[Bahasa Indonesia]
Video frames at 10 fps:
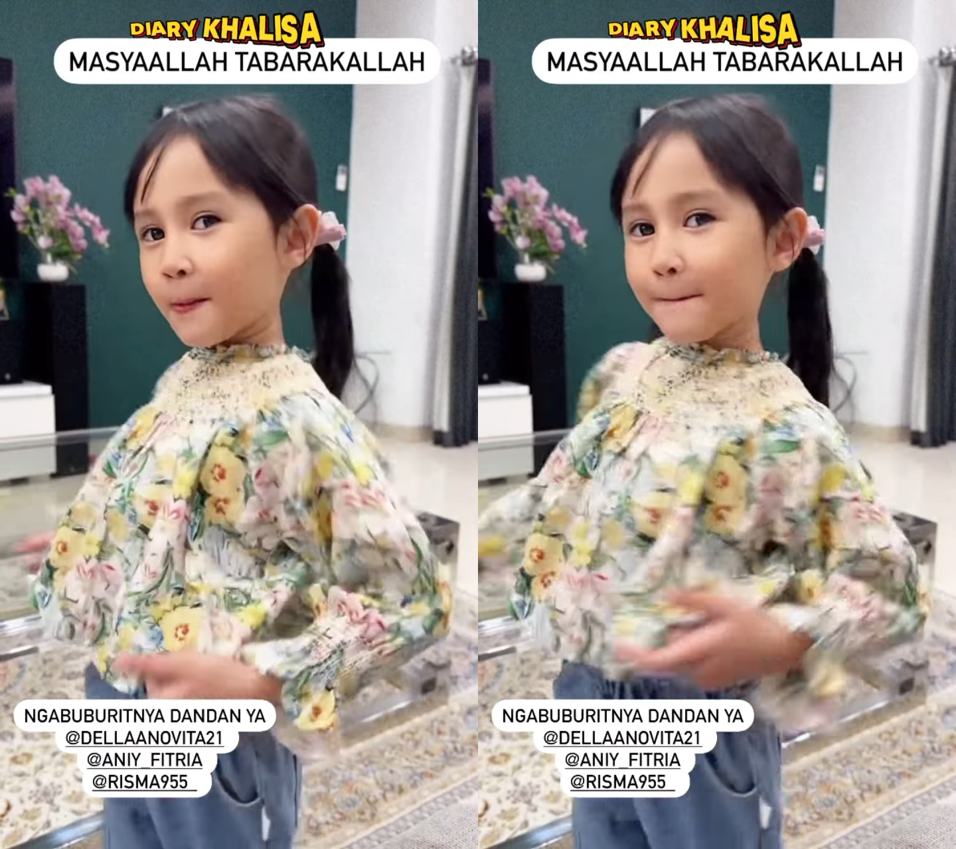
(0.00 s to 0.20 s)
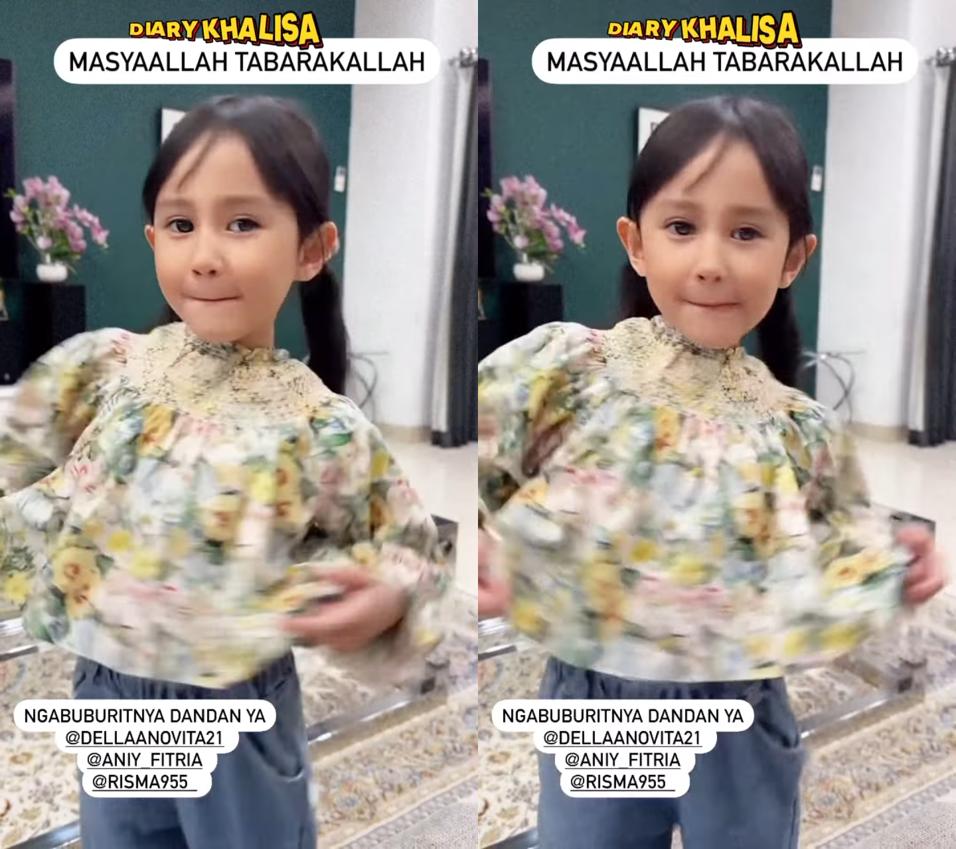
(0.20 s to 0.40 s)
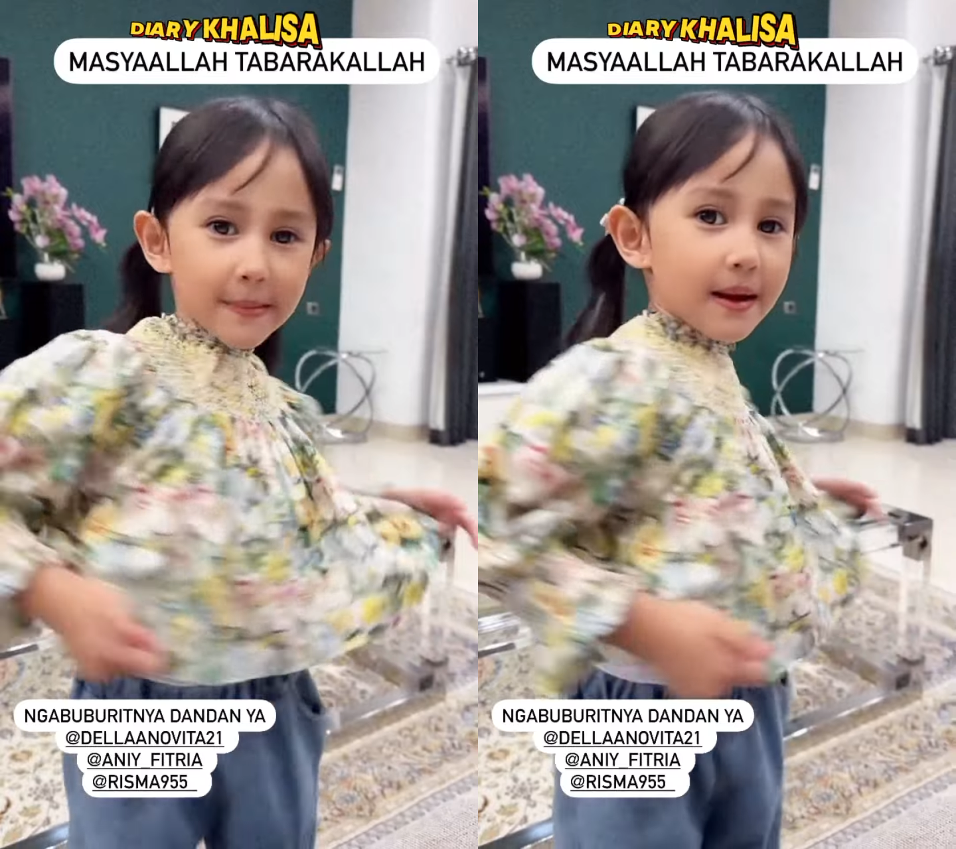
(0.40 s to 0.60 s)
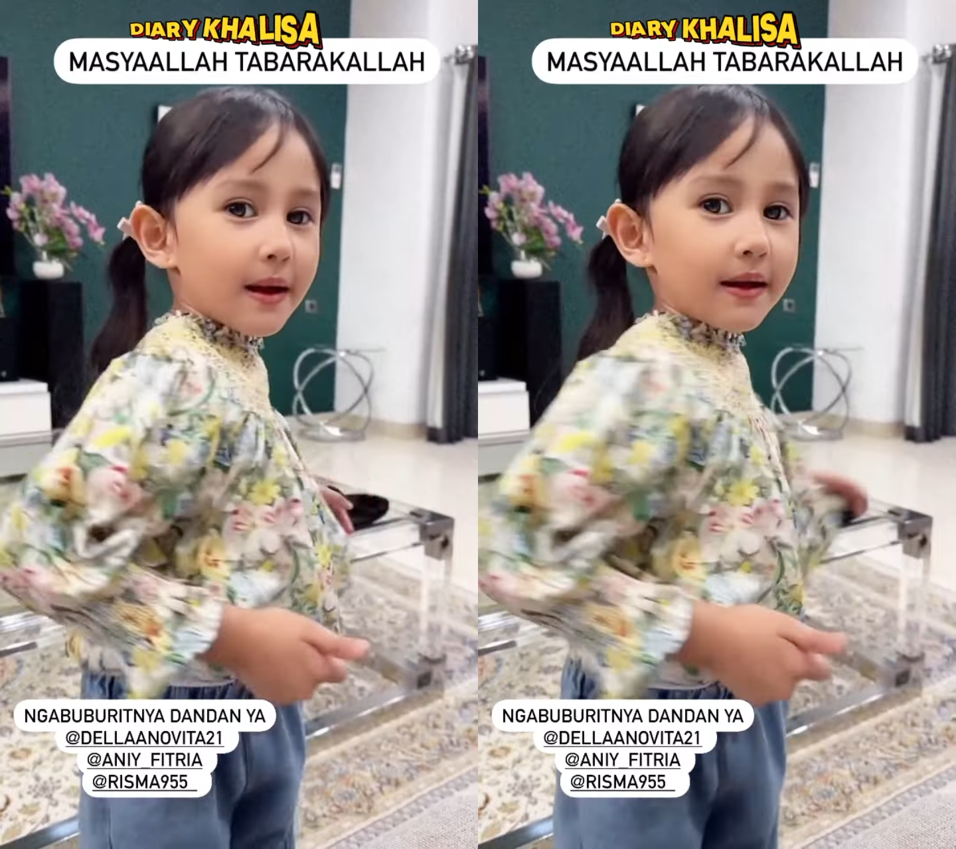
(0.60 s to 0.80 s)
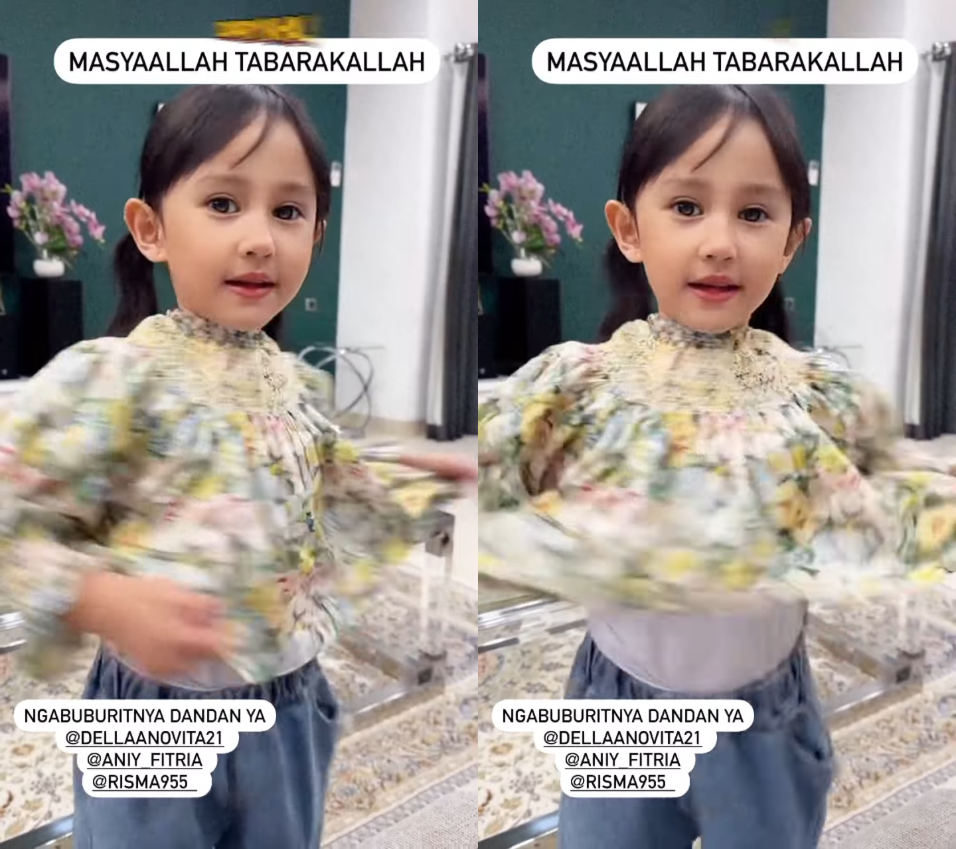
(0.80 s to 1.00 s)
Biar nggak urat
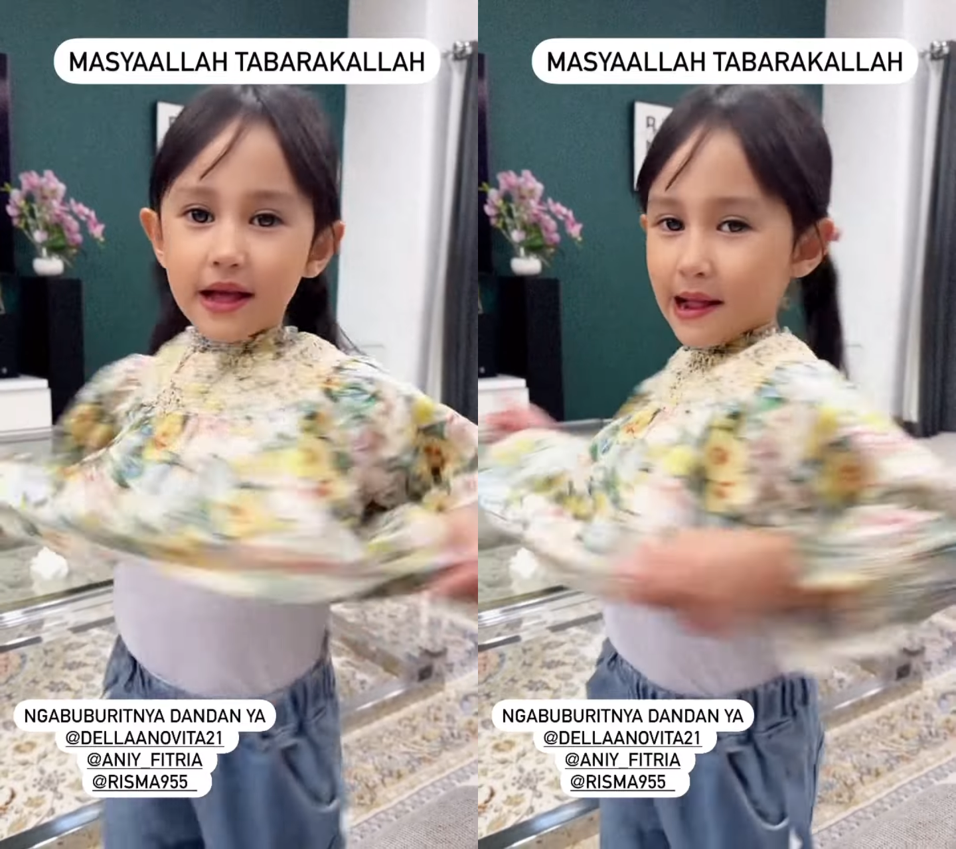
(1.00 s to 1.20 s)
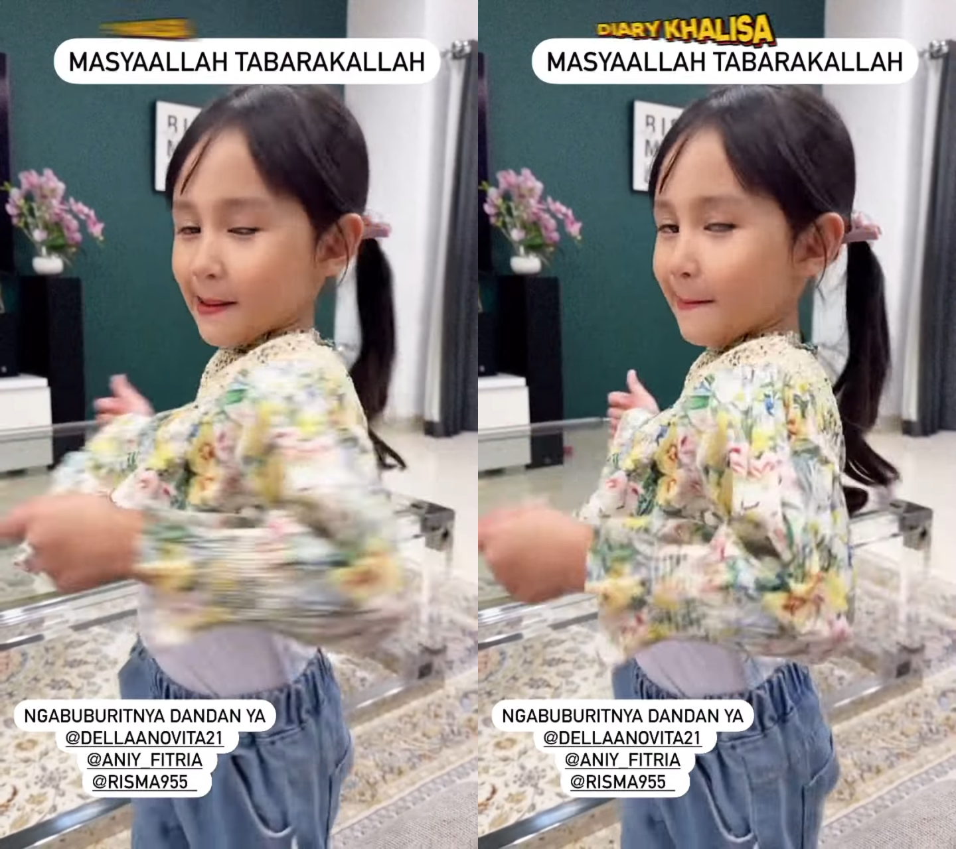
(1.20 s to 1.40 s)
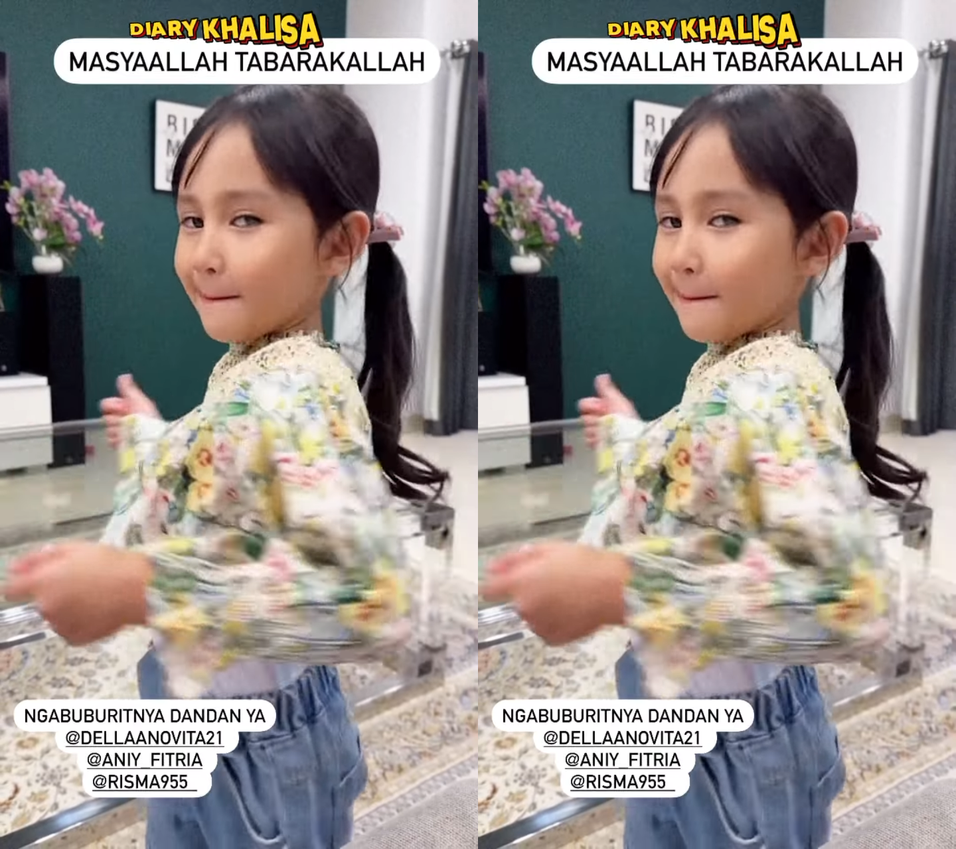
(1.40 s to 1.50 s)
juga ya? Iya